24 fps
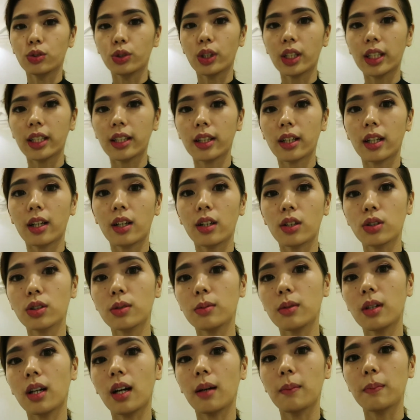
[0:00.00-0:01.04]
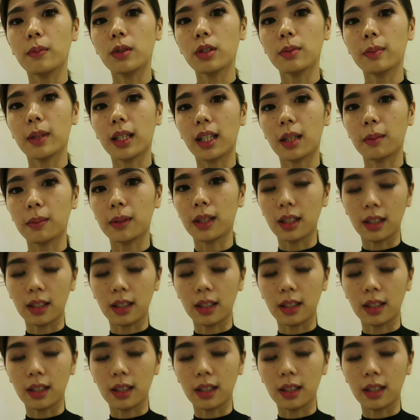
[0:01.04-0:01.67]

juga kita harus menghapus makeup